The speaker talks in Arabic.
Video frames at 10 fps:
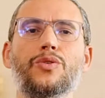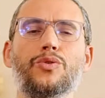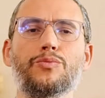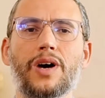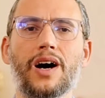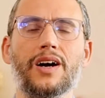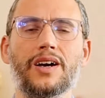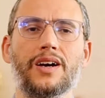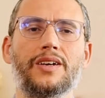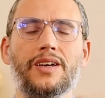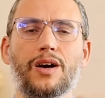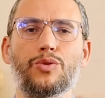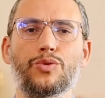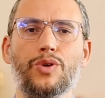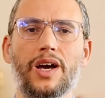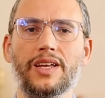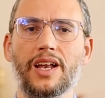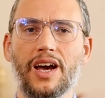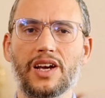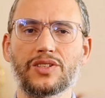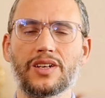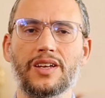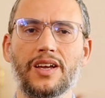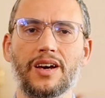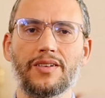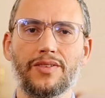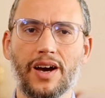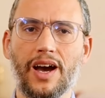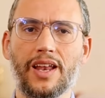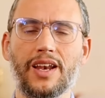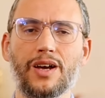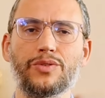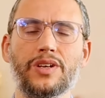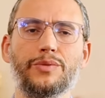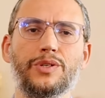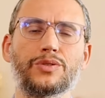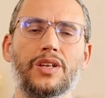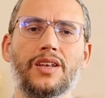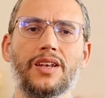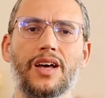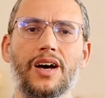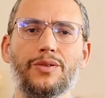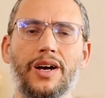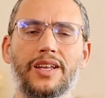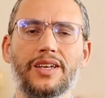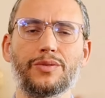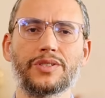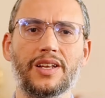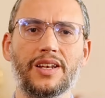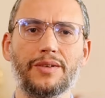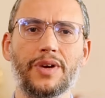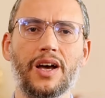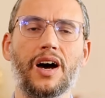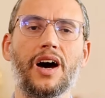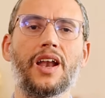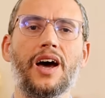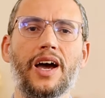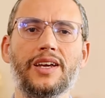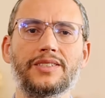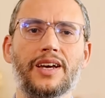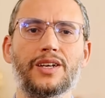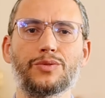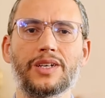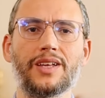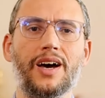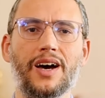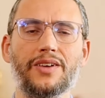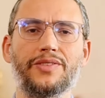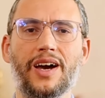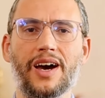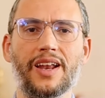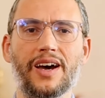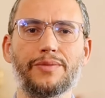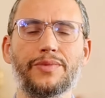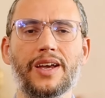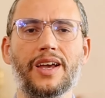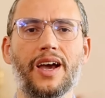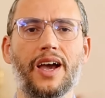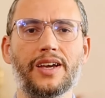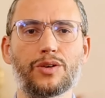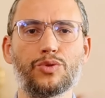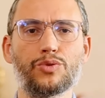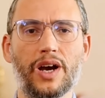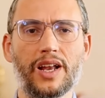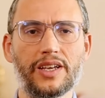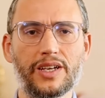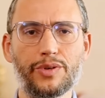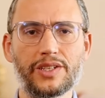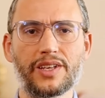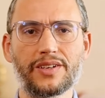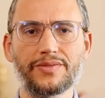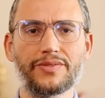ثم يأخذ عليها الأجر فقال له النبي صلى الله عليه وسلم أرأيت إن وضعها في حرام أيكون عليه وزر